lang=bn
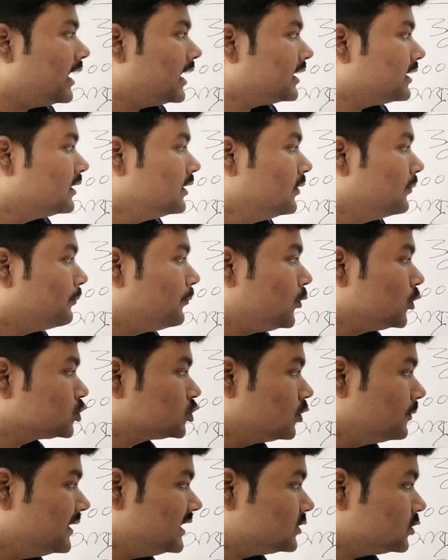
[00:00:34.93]
আর
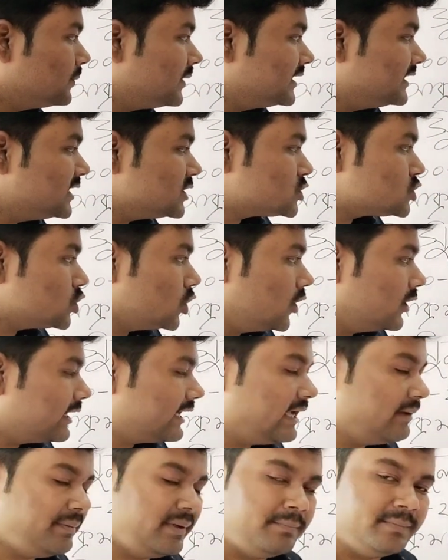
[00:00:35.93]
প্রথমে তোমাদের
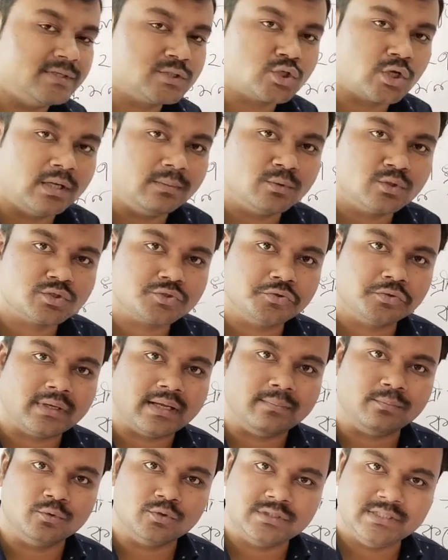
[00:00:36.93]
সংক্ষেপে
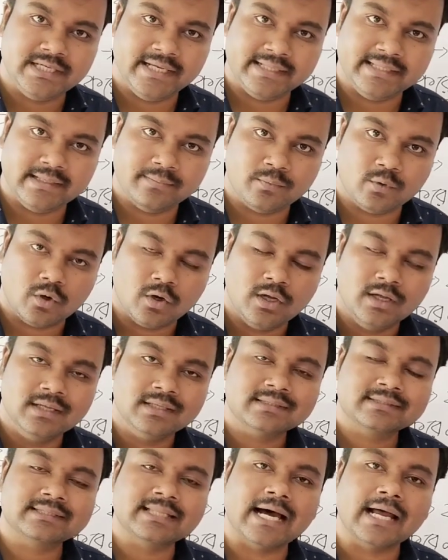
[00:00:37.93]
বিষয়বস্তুটা বুঝিয়ে দেব
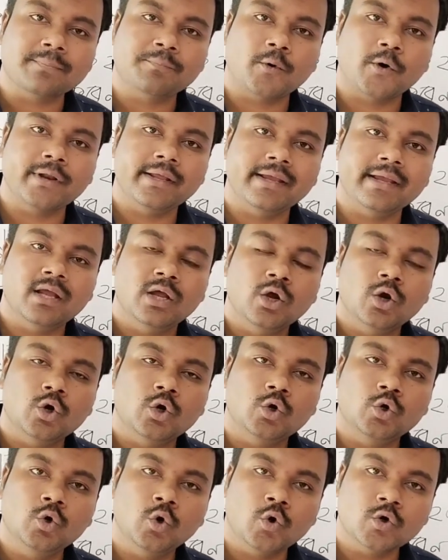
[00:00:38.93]
তারপরে
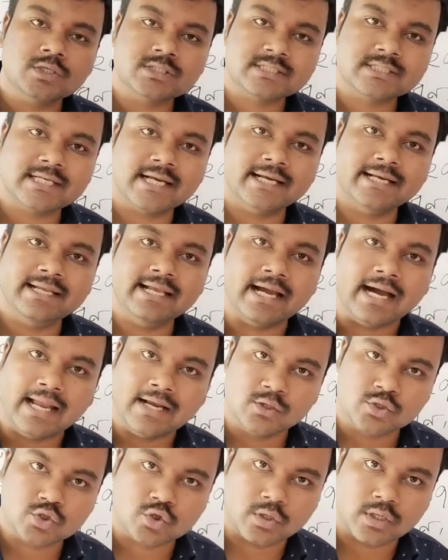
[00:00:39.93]
নোটসটা নিয়ে
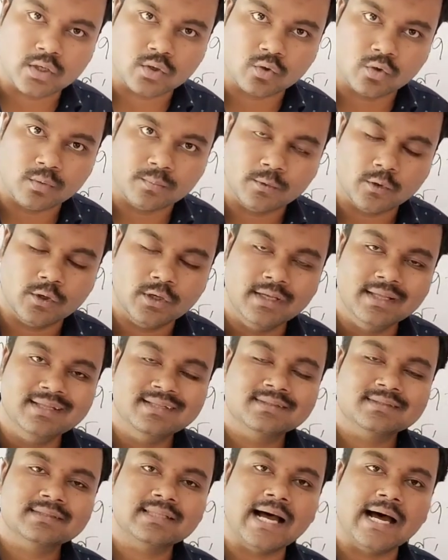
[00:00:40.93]
আলোচনা করব।
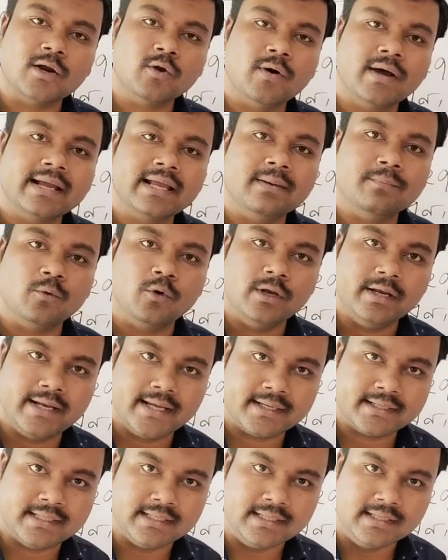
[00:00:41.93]
তারও আগে বলে
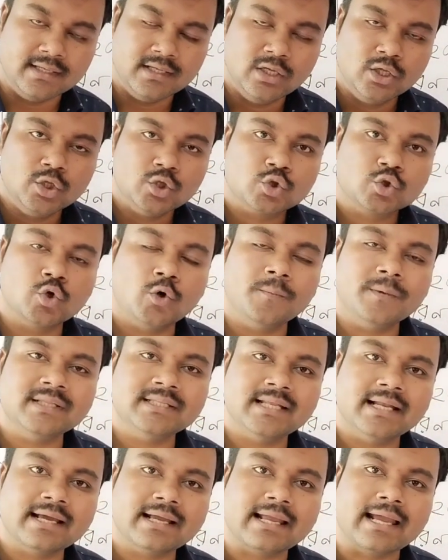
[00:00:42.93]
রাখি তোমরা
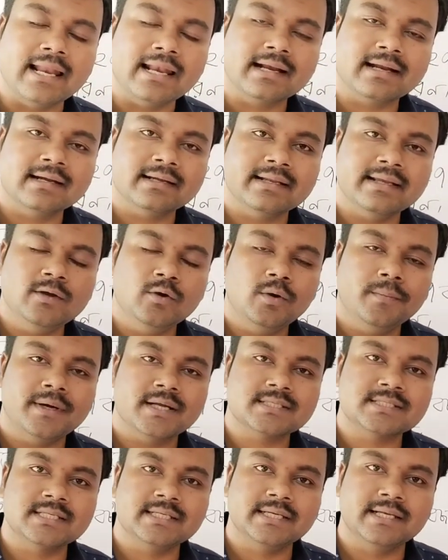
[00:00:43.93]
যারা ক্যালকাটা
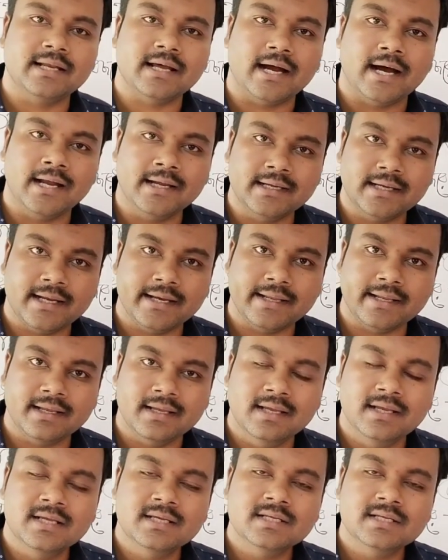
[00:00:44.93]
ইউনিভার্সিটির আন্ডারে